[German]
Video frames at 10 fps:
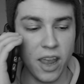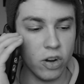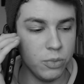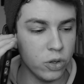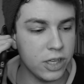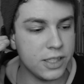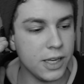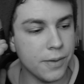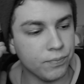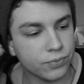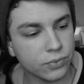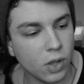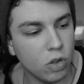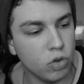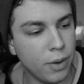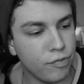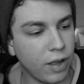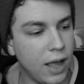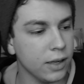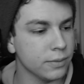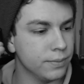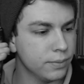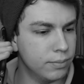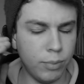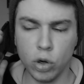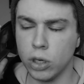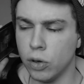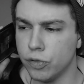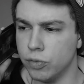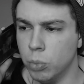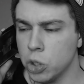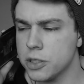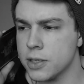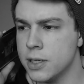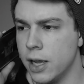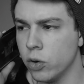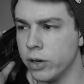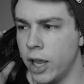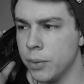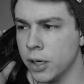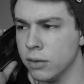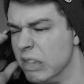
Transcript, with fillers: Community, nur mal fragen, Bock auf Mods in Hello Neighbor?